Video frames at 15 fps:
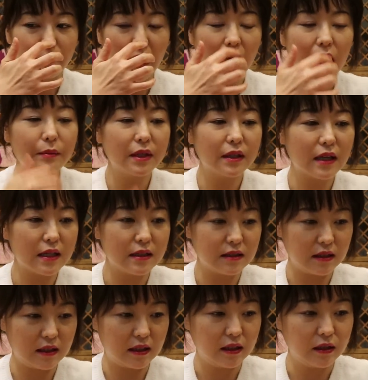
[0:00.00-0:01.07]

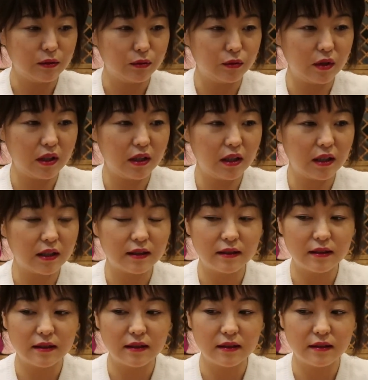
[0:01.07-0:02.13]
마감일까지 우리
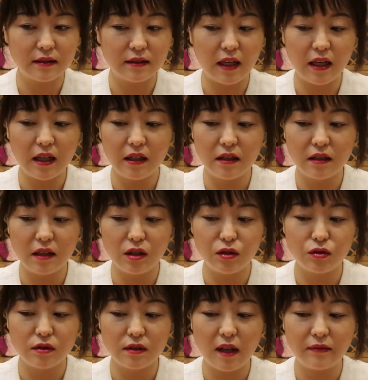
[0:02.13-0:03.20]
그 레인
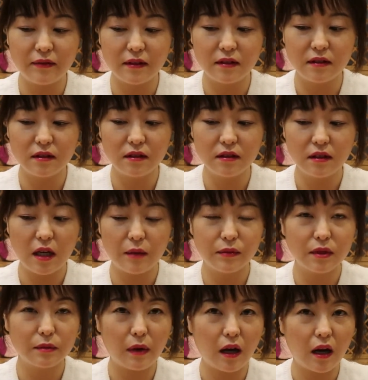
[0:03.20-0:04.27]
이슈 7
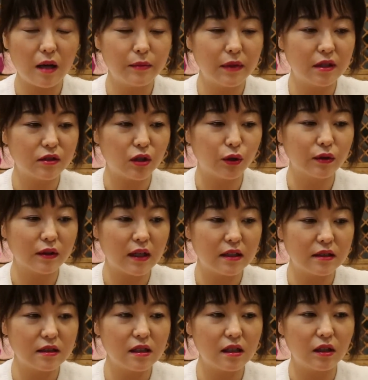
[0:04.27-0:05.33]
함께 마감일
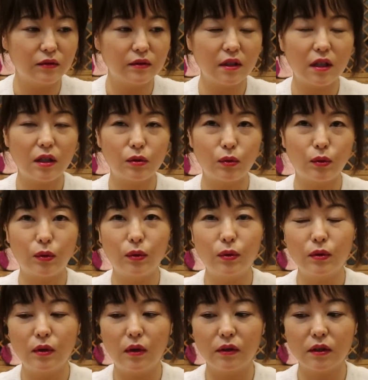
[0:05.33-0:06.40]
전까지
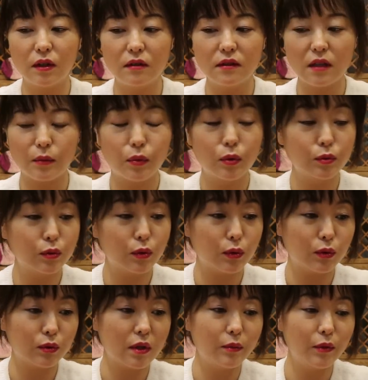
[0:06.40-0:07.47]
언제라도 어떤
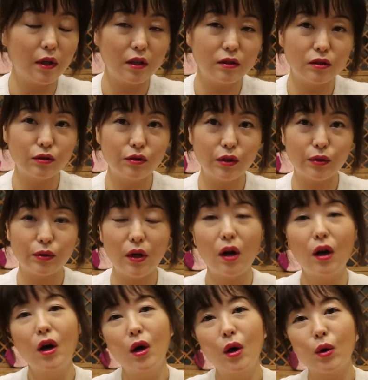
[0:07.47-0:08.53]
작품으로도 참여하실 수
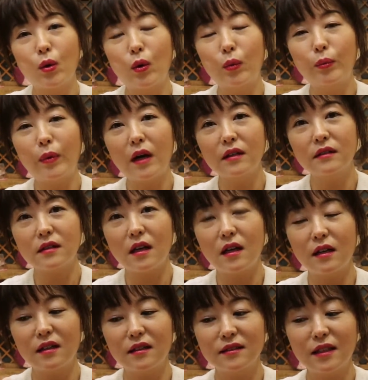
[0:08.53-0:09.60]
있고요.
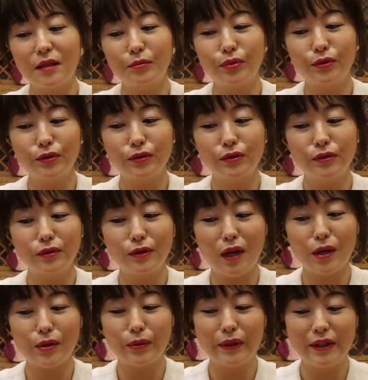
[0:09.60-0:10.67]
공방장 샘플로
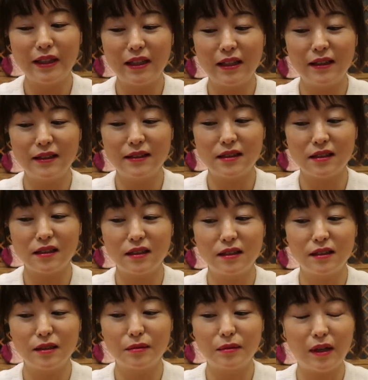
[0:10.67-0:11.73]
하고 있는
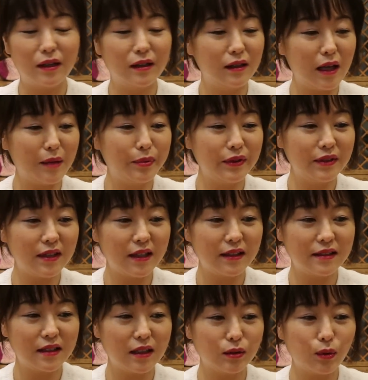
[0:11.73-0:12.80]
지금 어, 애플
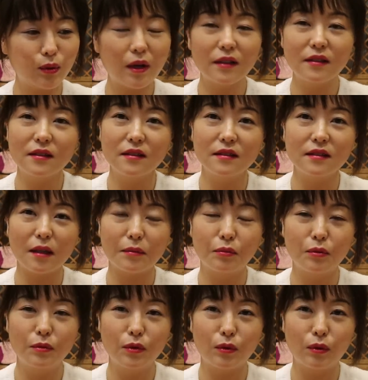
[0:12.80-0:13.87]
사이트랑 똑같은
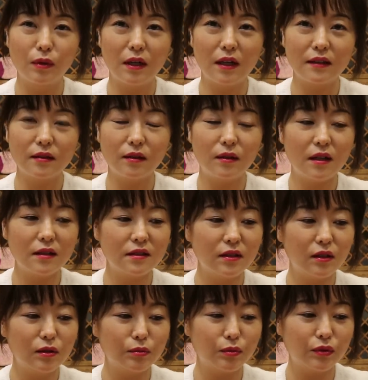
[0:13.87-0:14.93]
작품을 골라서
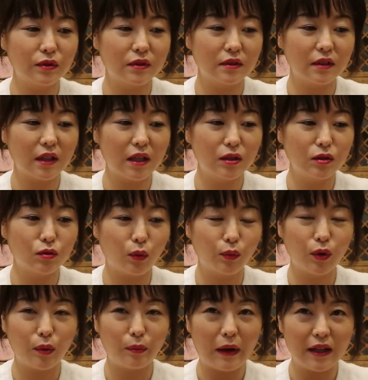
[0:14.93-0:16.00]
하시려는 분들께는 좀
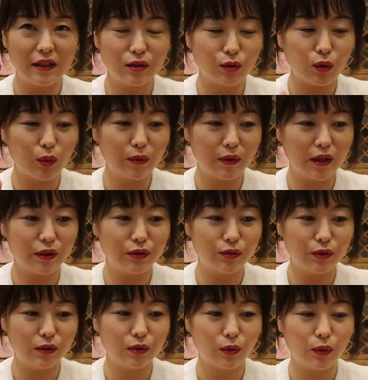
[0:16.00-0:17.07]
더 많은 도움이 될
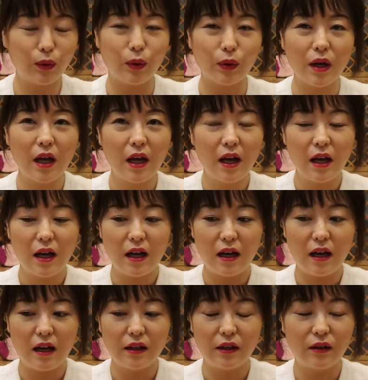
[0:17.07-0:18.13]
수 있도록
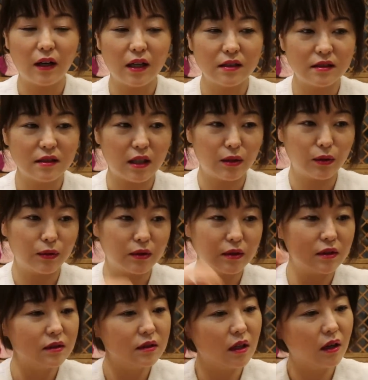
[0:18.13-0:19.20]
어, 여러 가지
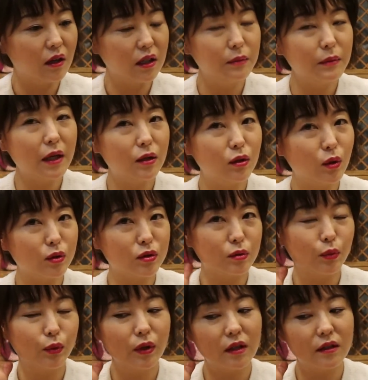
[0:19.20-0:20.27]
자료를 어, 이메일로
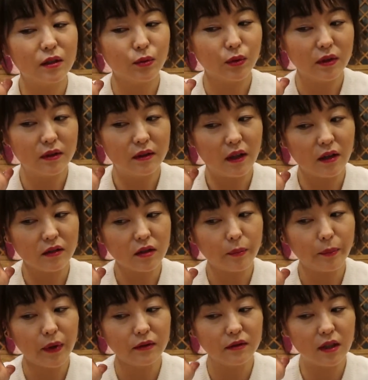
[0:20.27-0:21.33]
지금 보내드리고 있는데요.
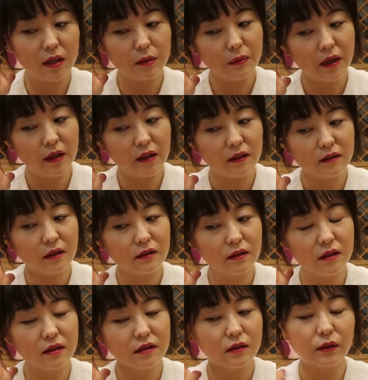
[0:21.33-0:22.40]
첫 번째
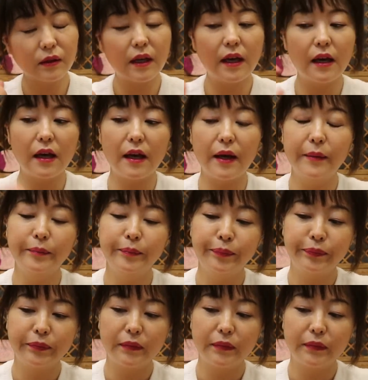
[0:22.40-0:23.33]
이메일에서는 그렇게